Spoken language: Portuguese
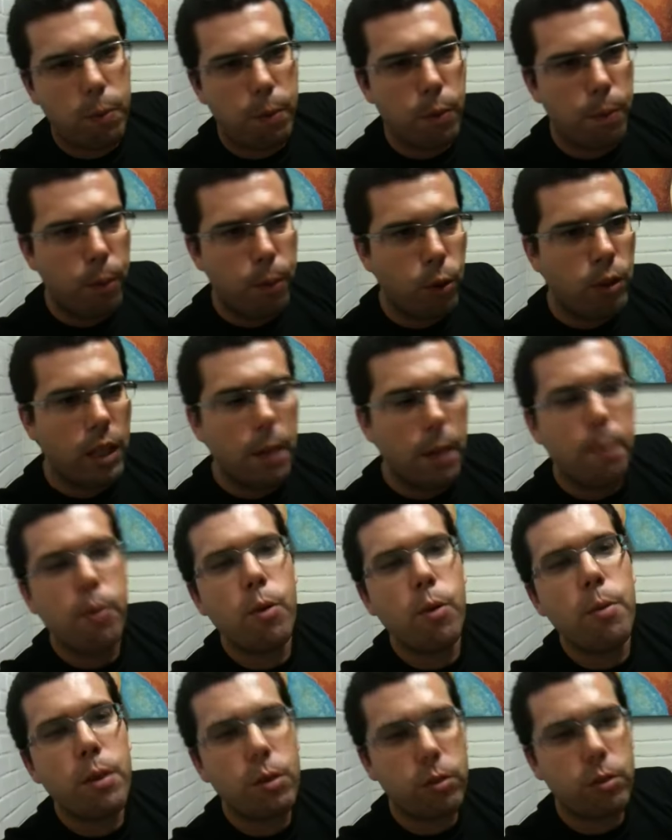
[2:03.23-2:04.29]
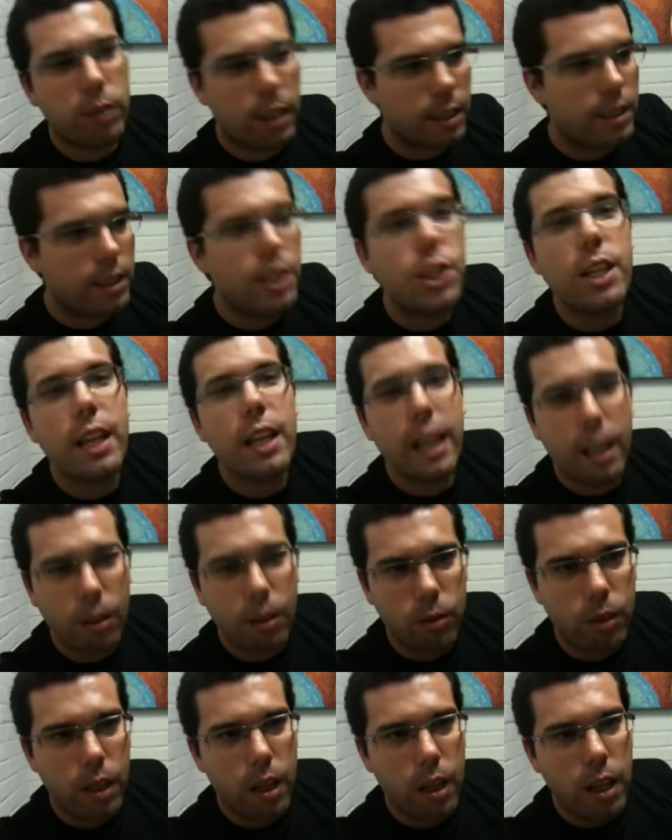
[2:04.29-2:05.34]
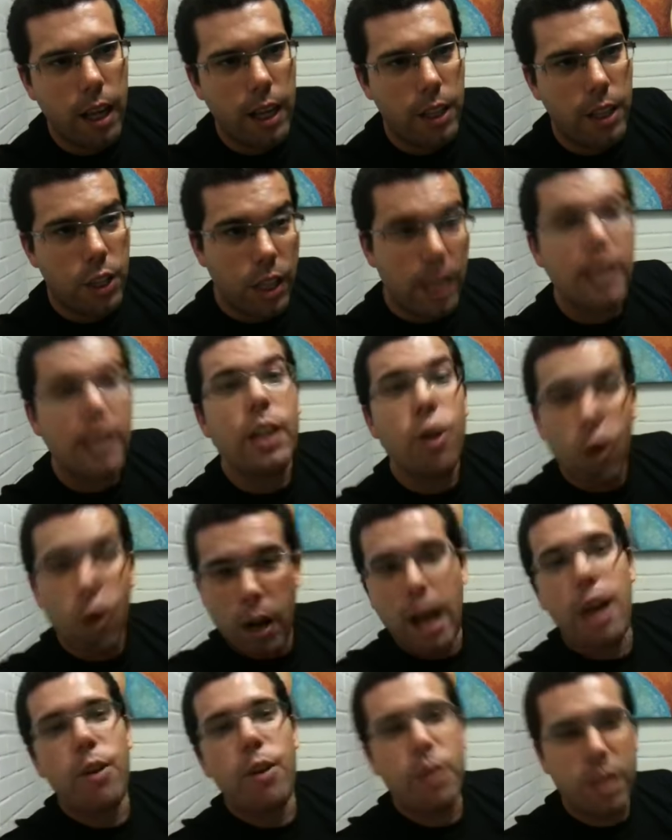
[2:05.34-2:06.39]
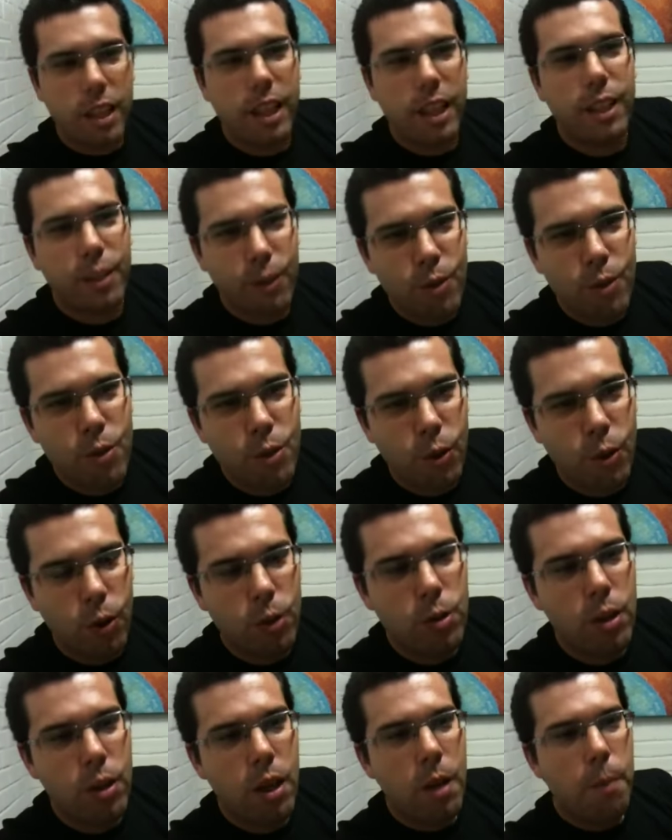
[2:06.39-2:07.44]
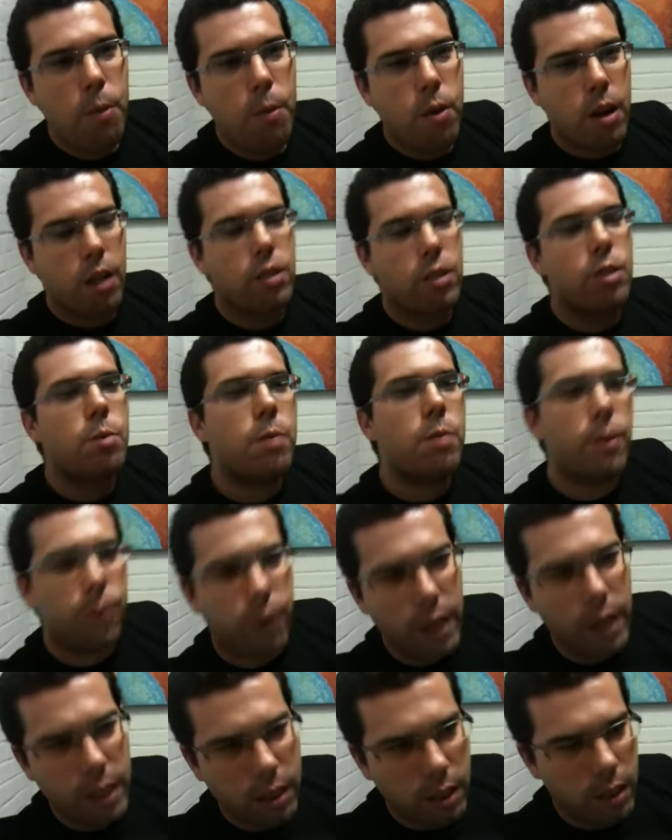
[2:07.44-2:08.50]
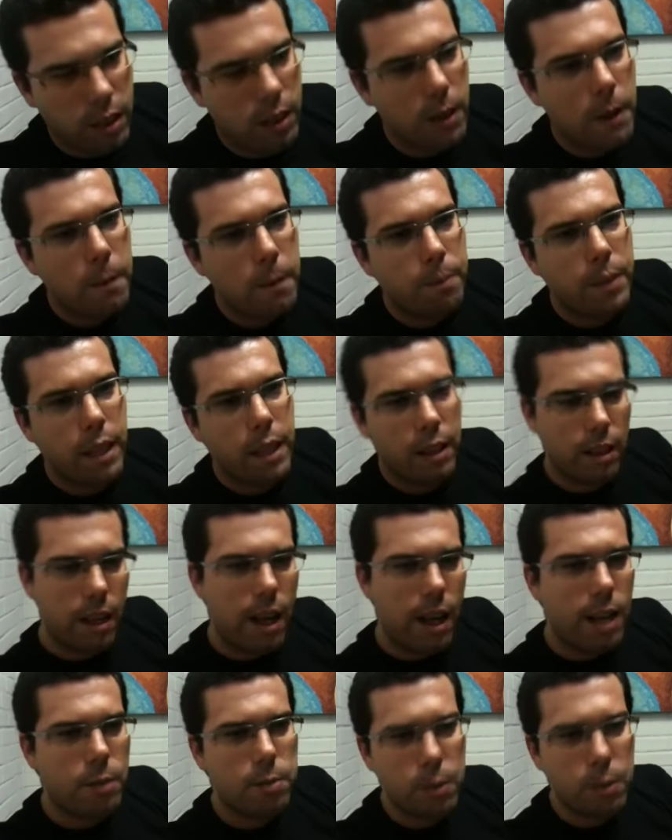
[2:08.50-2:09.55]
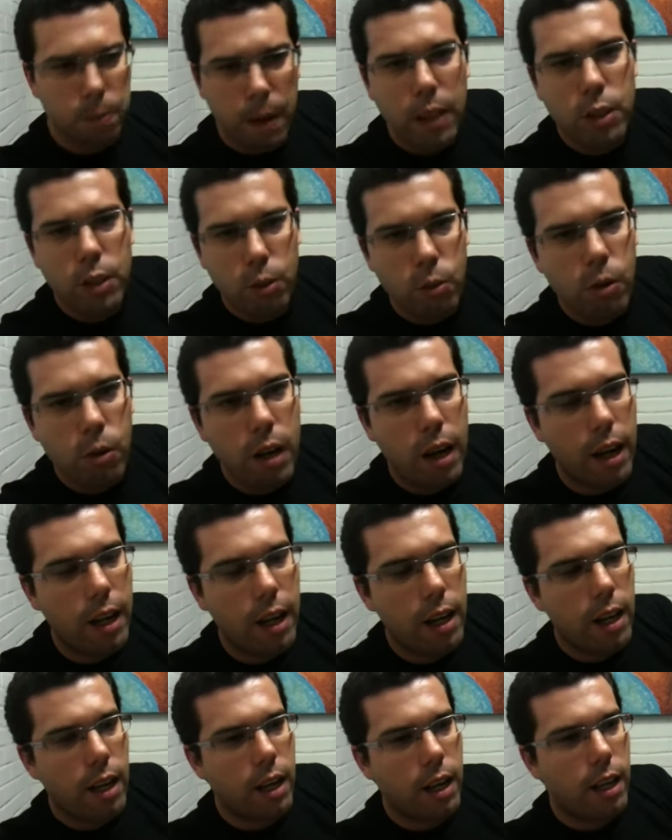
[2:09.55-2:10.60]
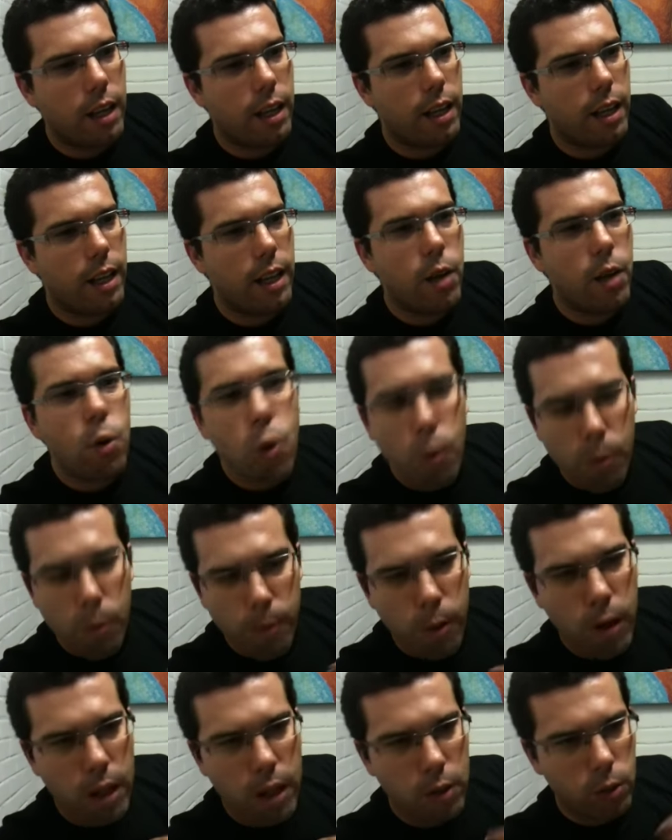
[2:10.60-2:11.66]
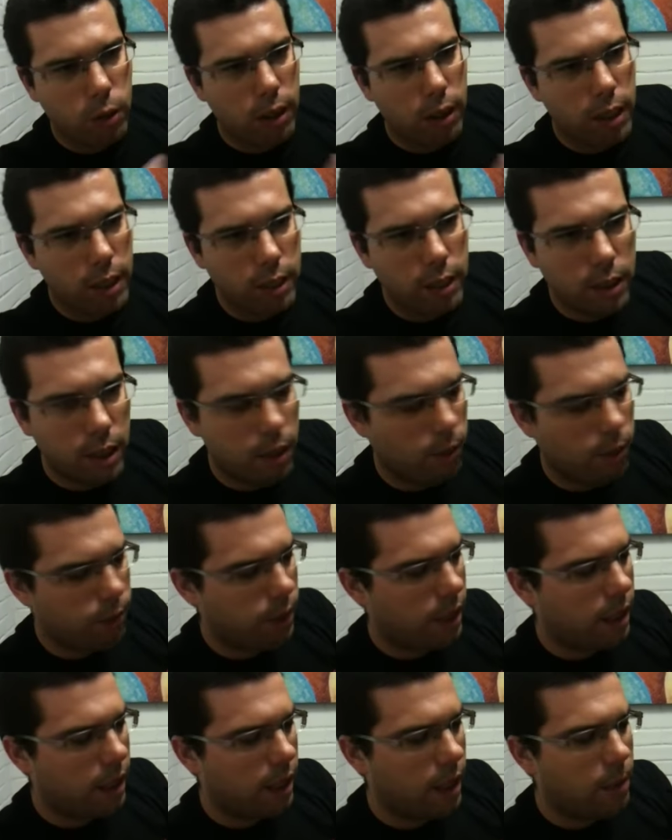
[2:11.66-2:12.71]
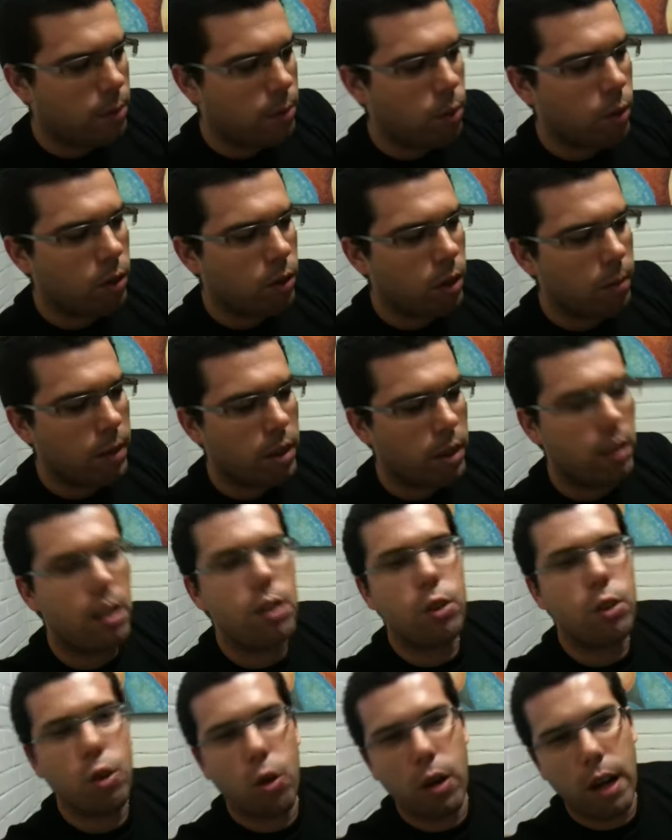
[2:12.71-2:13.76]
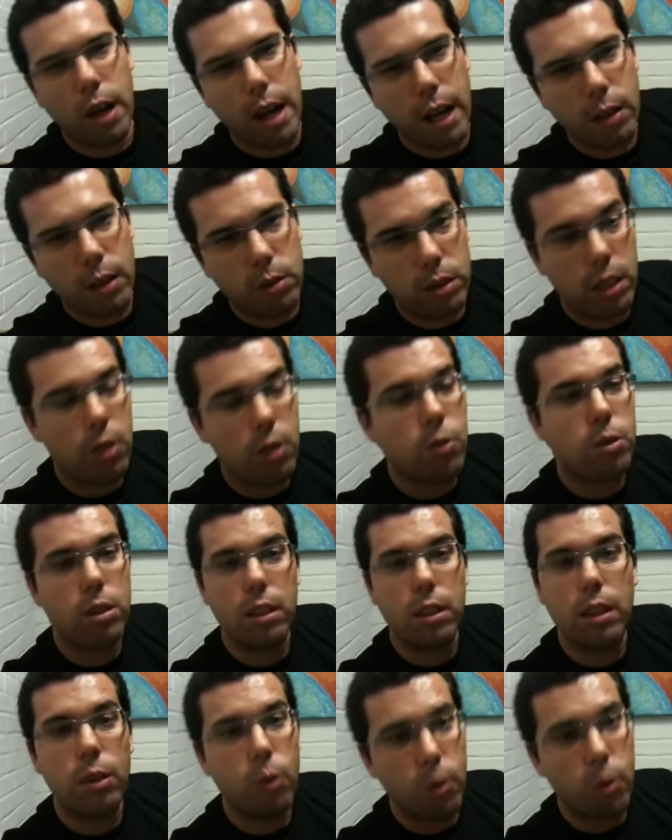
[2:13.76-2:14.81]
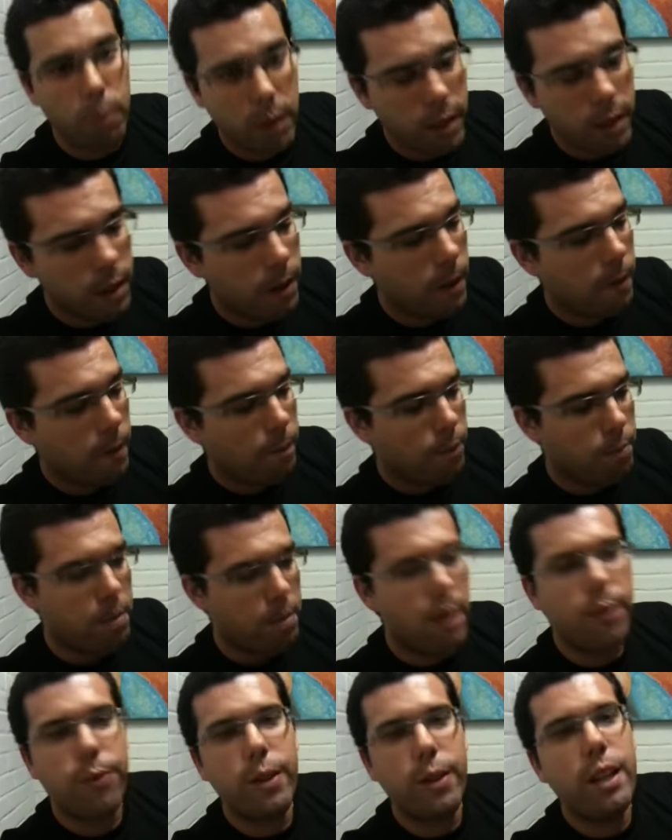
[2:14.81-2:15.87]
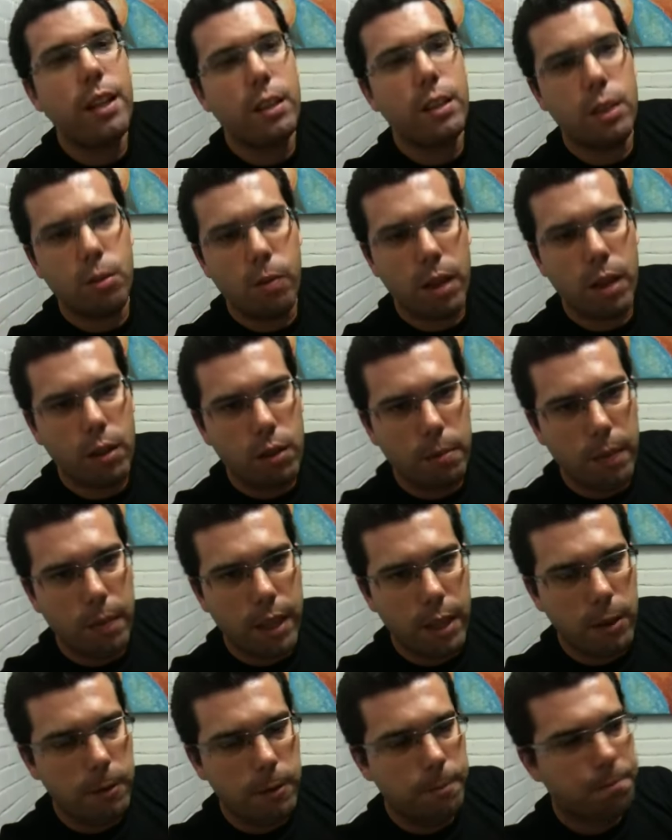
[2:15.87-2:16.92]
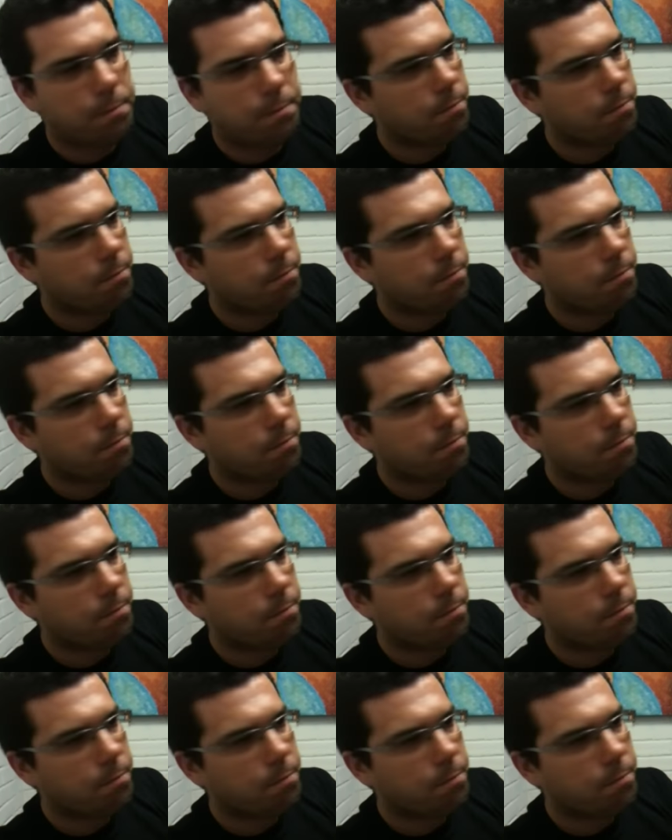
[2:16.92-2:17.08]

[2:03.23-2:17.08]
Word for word: o poder público, tem esse direito é, de ignorar o direito dos outros por causa de uma festa, entre aspas, particular. É, eu, como morador da região, fiquei absolutamente transtornado, sem conseguir dormir. Minha filha, de um ano e meio,